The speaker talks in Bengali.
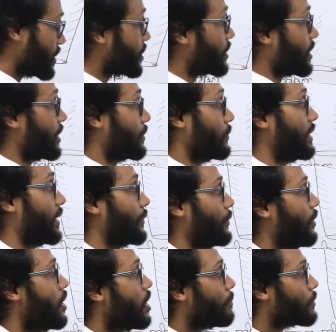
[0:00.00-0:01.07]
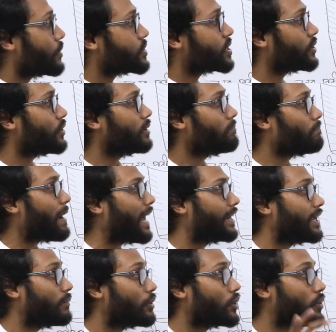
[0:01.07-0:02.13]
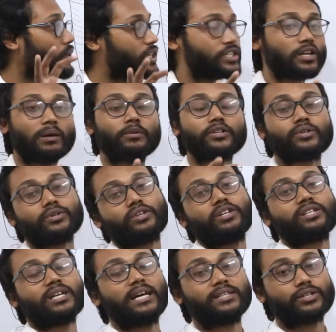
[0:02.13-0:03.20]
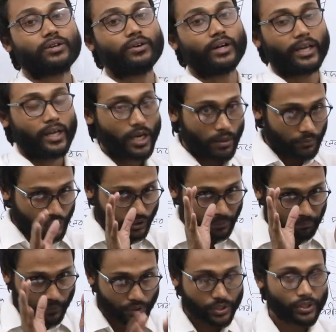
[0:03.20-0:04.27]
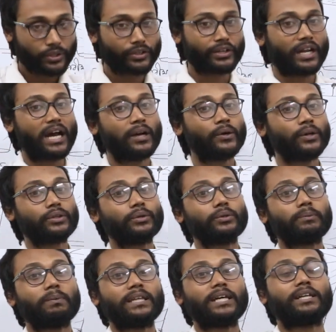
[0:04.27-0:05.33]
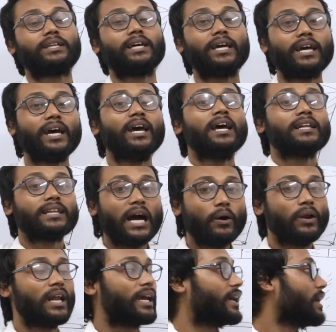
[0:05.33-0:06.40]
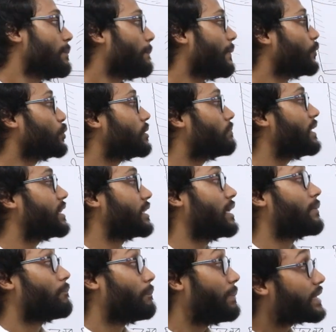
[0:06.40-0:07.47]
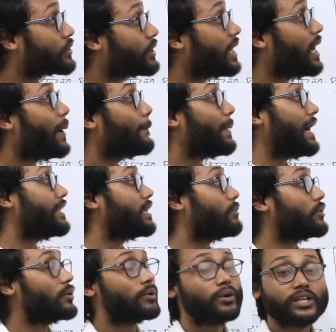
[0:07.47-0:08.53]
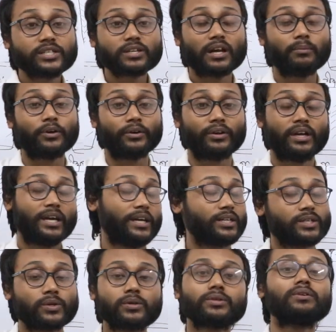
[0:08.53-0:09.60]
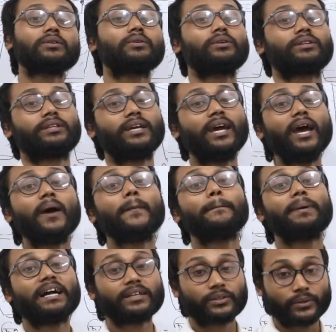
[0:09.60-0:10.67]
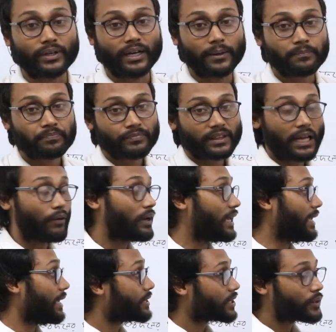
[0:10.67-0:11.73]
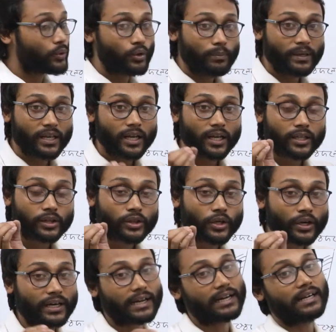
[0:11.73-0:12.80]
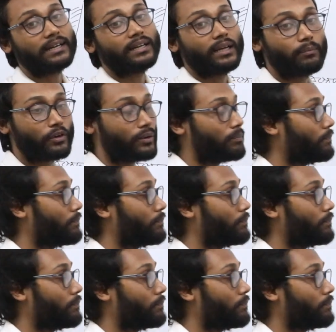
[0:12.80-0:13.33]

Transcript: সেটা একটু দেখো প্রসেদন পানি এবং খনিজ লবণ শোষণে সাহায্য করে যদি প্রসেদন না ঘটতে উদ্ভিদের দেহে তাহলে উদ্ভিদ কি পেত না পানি এবং খনিজ লবণ এটা শোষণ করতে পারত না তাহলে এটা খুবই দরকার এবং